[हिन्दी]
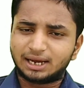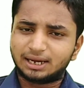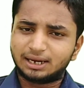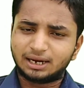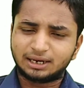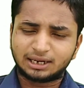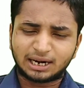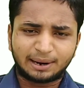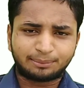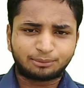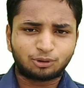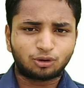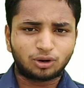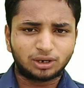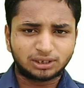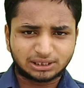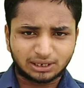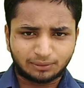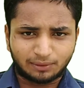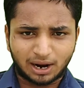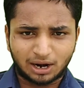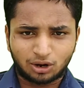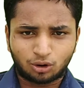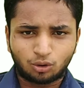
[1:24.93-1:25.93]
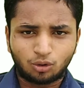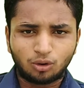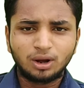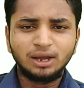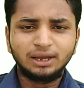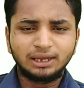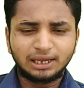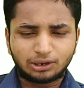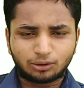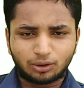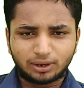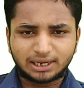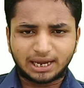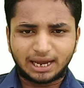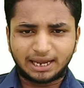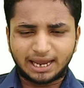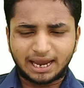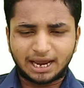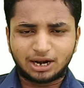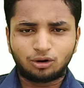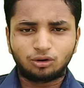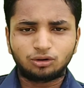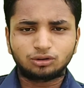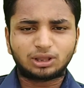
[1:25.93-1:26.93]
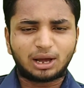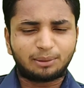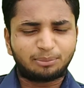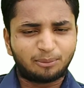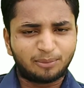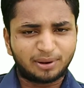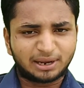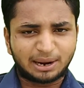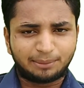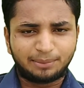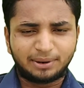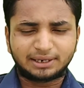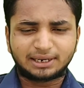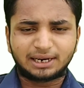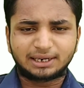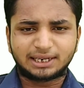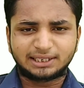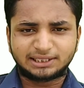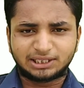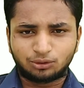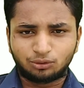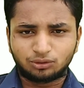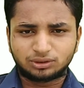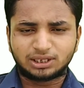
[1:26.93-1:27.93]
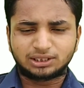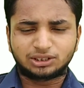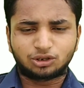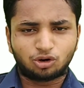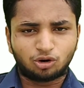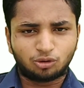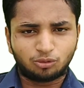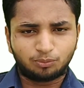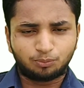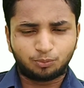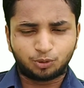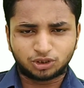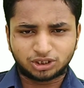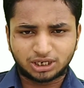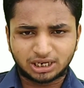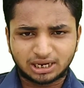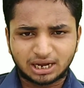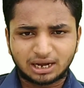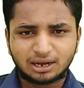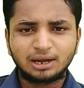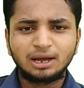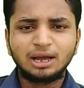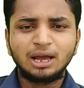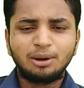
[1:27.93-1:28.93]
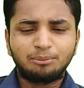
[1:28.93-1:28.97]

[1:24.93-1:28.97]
अगर आपको कोई सवाल हो या कोई ख्याल हो तो आप हमें कमेंट करके जरूर से जरूर पूछेगा